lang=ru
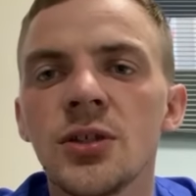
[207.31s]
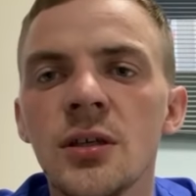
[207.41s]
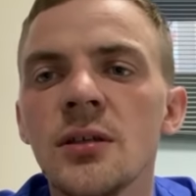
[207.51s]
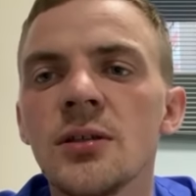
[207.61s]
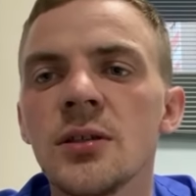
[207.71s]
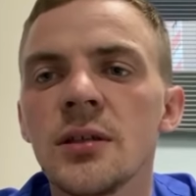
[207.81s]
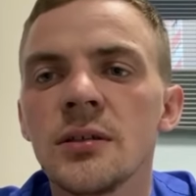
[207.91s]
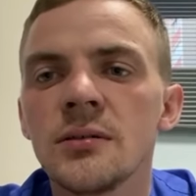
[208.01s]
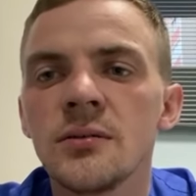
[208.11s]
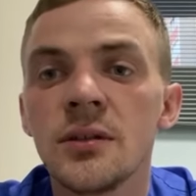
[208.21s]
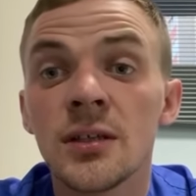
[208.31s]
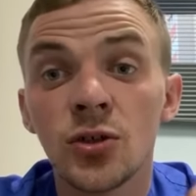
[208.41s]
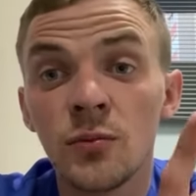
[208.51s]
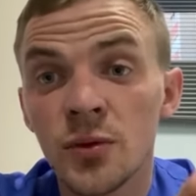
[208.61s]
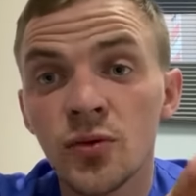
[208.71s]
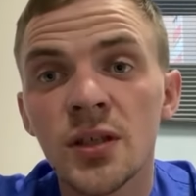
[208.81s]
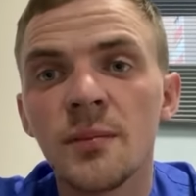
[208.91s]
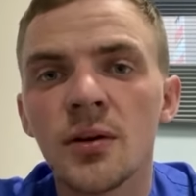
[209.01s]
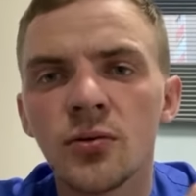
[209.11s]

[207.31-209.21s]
челюсти, особенно у собак.